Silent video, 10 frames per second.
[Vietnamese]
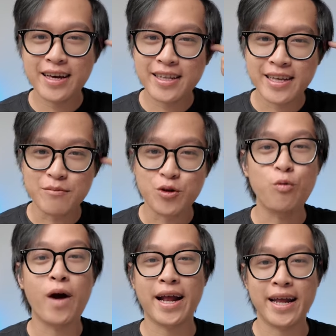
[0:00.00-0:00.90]
kinh nghiệm chủ
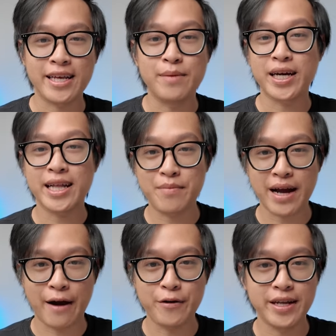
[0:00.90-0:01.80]
quan này như là một cái tham
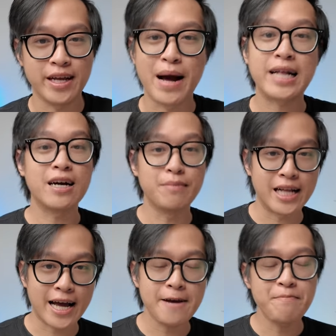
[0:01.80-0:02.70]
khảo đi. Thì bản thân
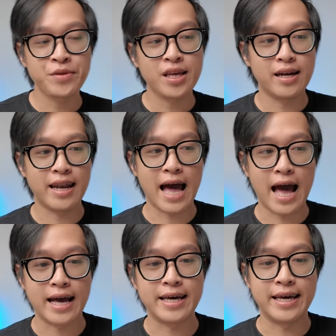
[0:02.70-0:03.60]
mình thấy
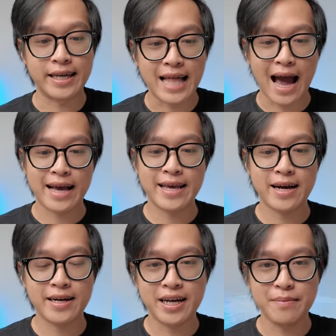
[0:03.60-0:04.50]
là hiện tại
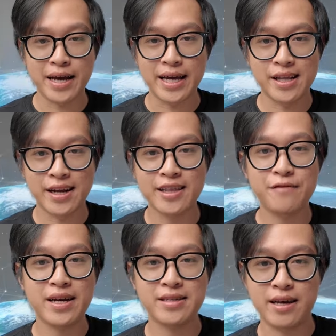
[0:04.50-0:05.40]
nha, khi mà internet
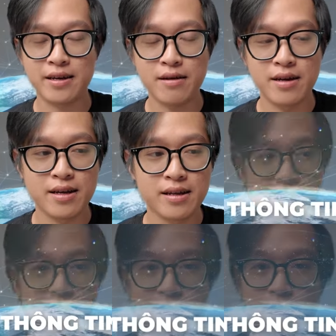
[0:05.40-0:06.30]
nó phát triển thì cái